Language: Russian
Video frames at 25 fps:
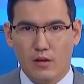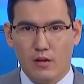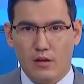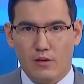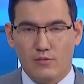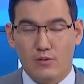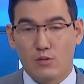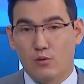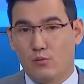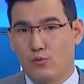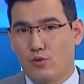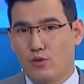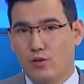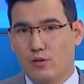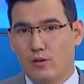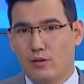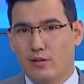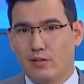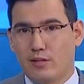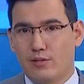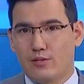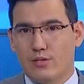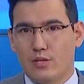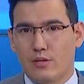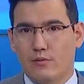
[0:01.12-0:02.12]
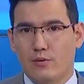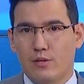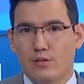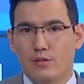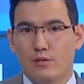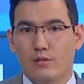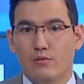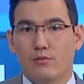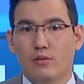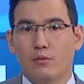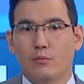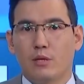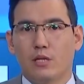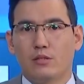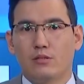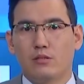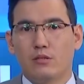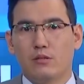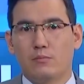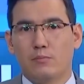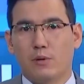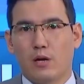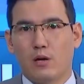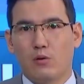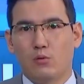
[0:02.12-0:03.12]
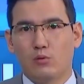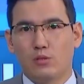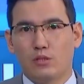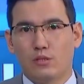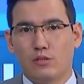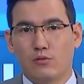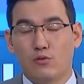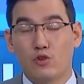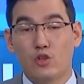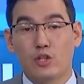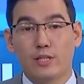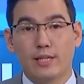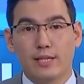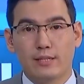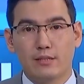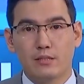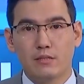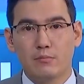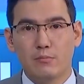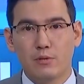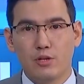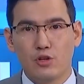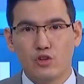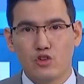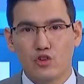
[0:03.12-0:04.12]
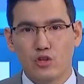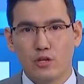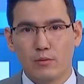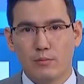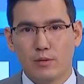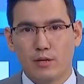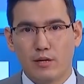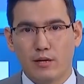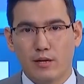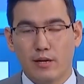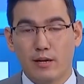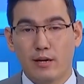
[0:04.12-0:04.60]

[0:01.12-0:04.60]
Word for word: Всеобщее голосование в Алматы проходит в штатном режиме,